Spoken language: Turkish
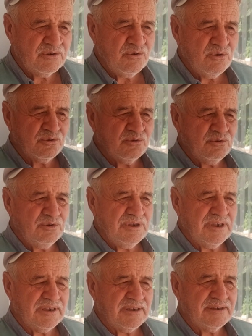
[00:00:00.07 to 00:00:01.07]
yoktur
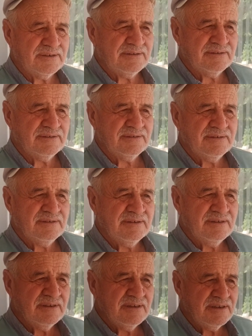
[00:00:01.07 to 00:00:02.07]
da. He.
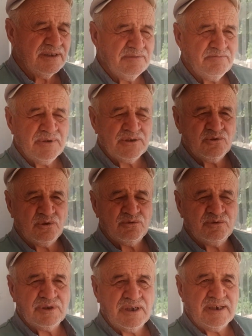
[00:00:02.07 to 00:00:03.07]

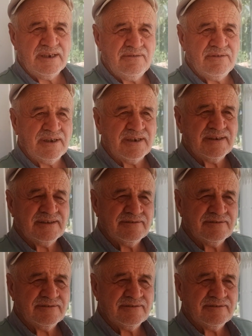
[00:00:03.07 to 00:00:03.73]
25-30 hane var.